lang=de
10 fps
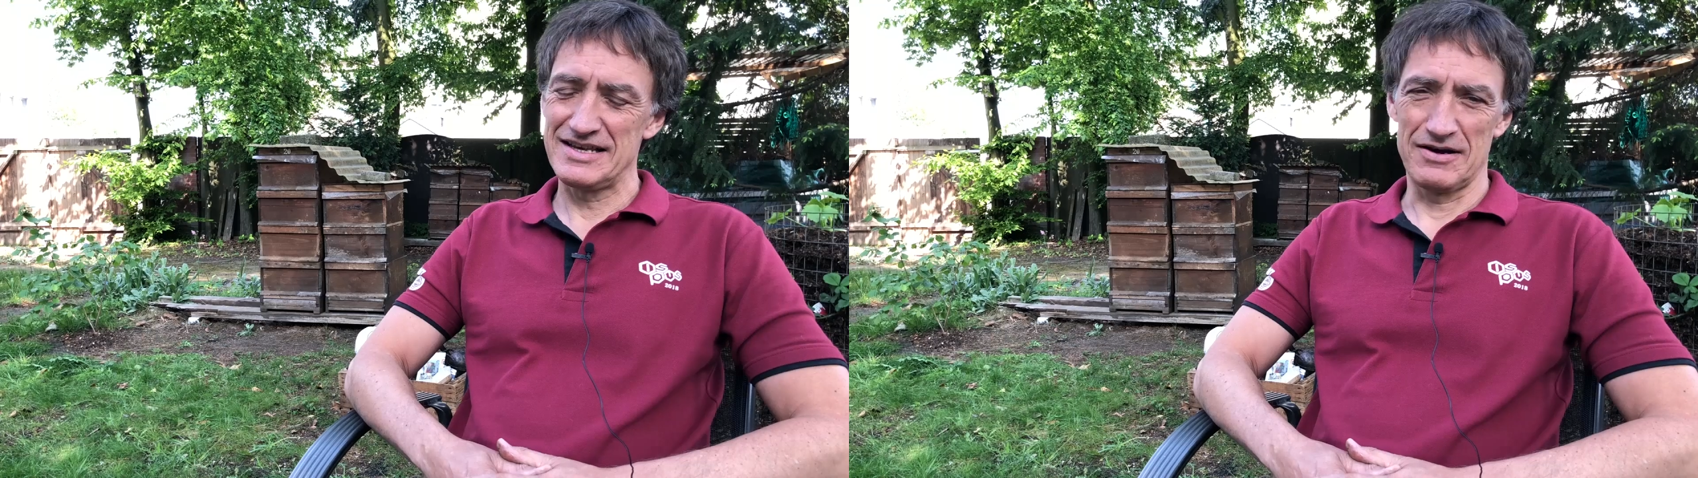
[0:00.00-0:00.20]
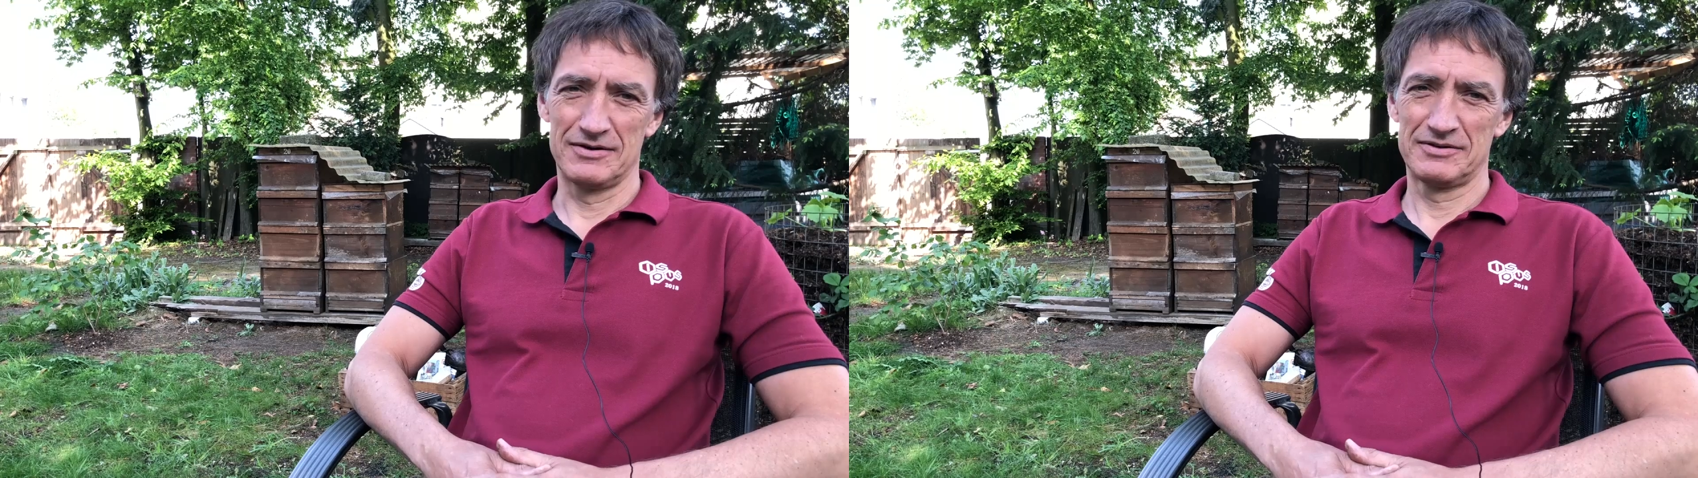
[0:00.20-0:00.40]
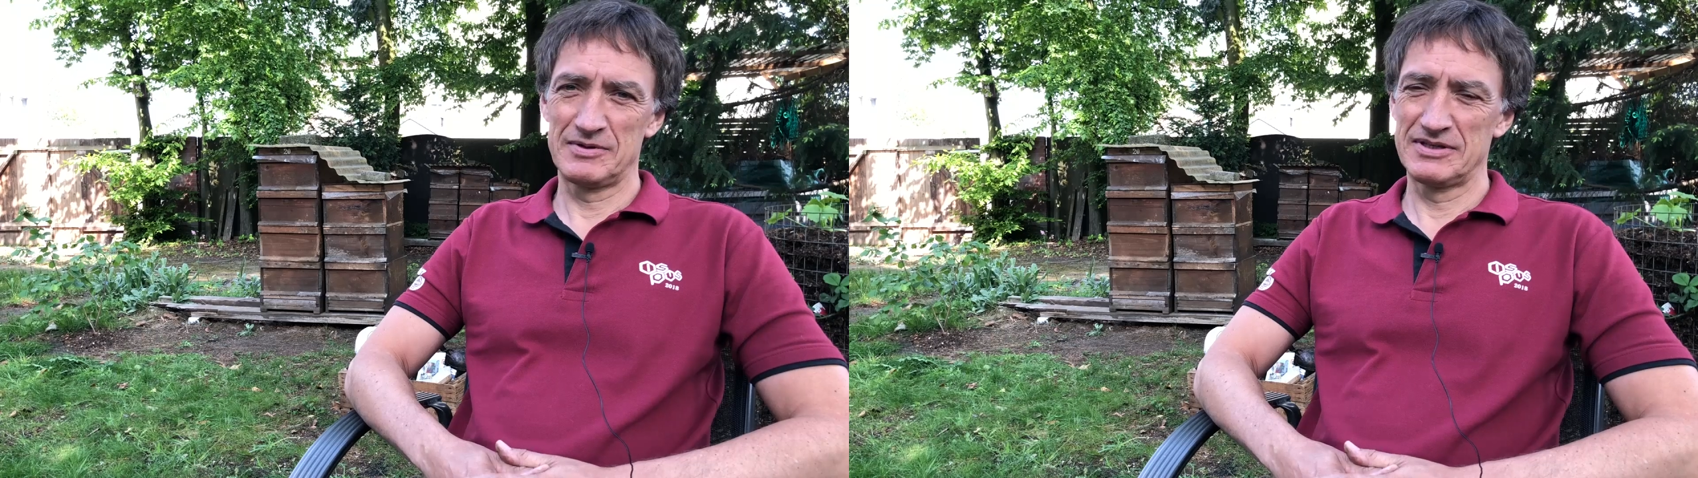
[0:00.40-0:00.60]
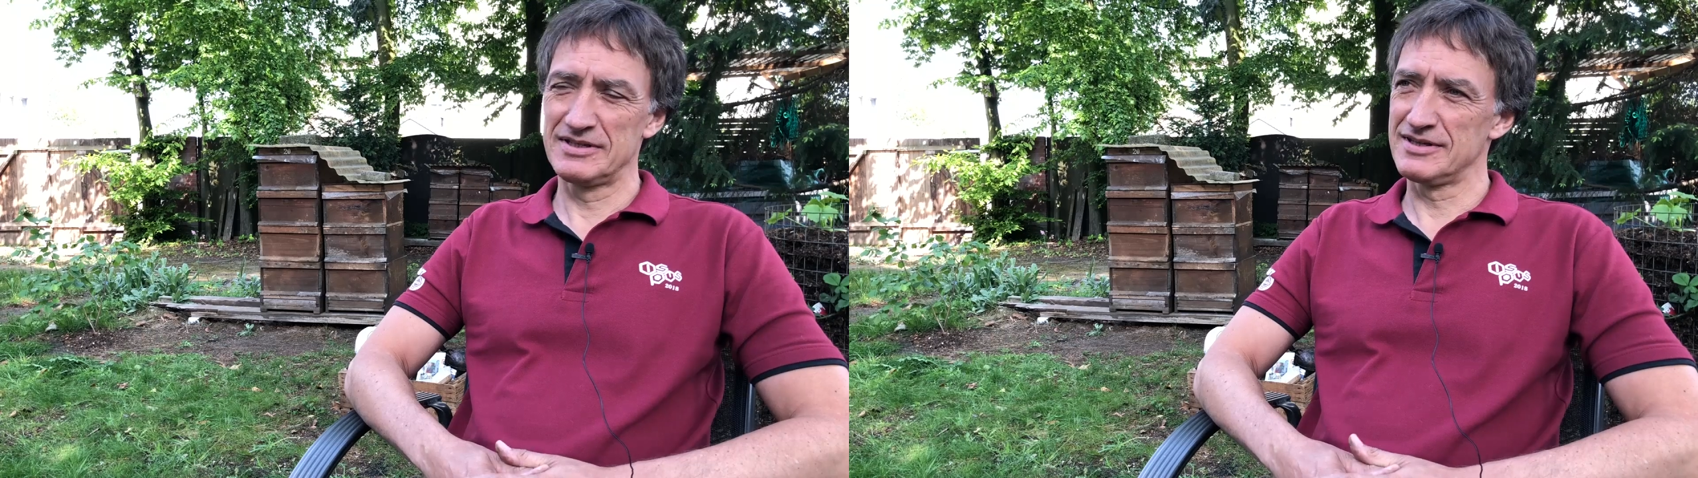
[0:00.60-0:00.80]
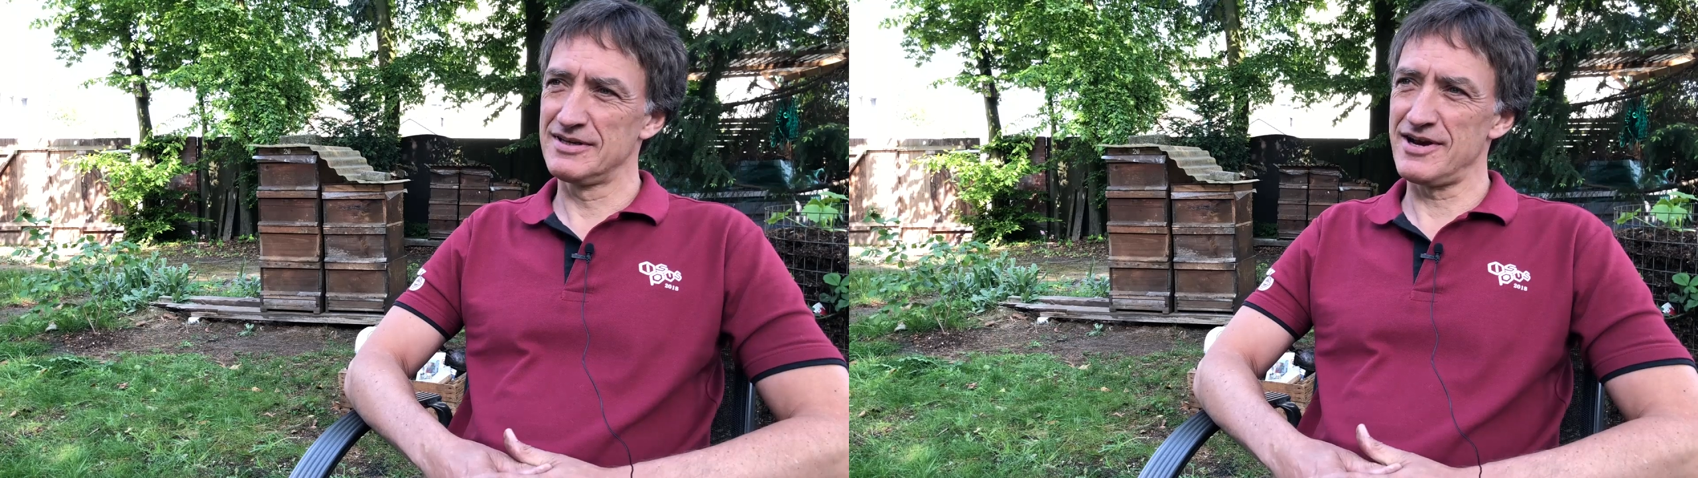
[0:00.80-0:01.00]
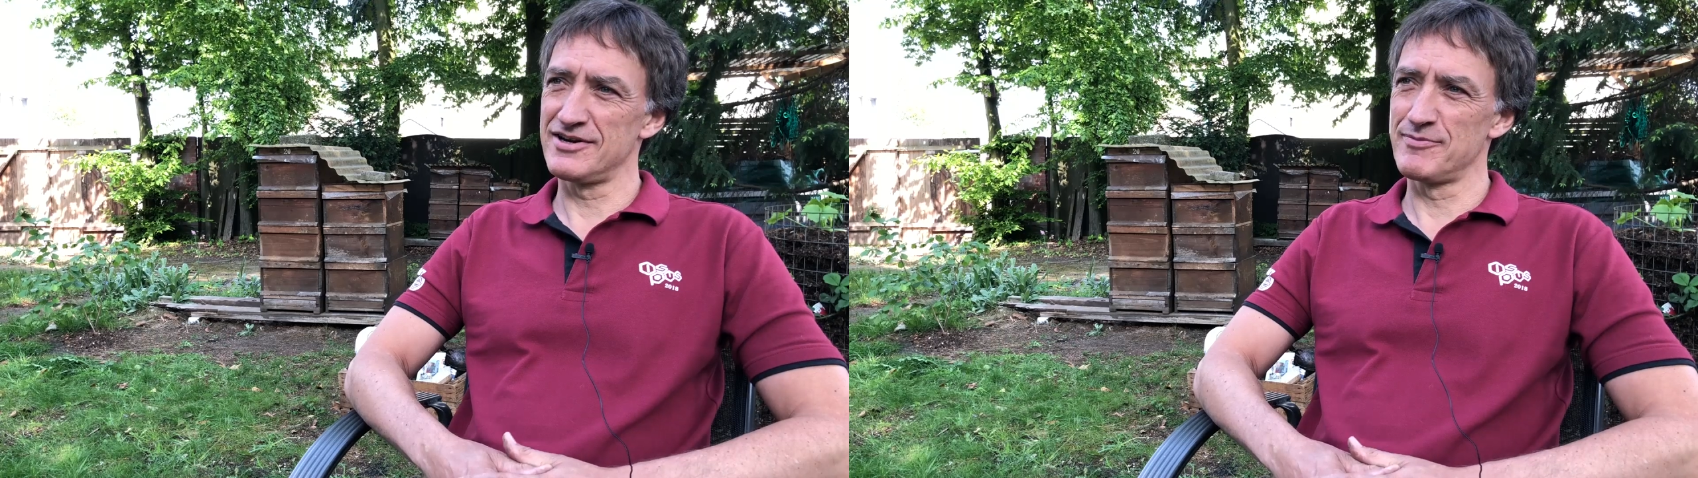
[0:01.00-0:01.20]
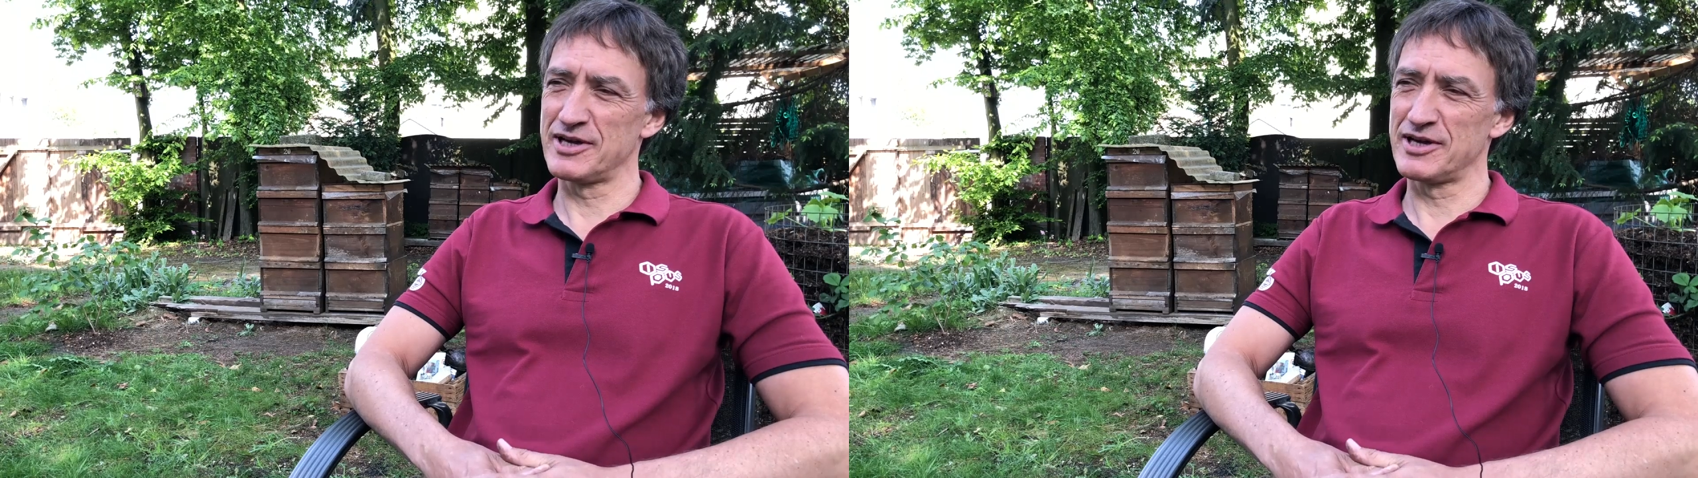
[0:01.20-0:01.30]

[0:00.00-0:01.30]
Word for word: Ja, ich bin Rainer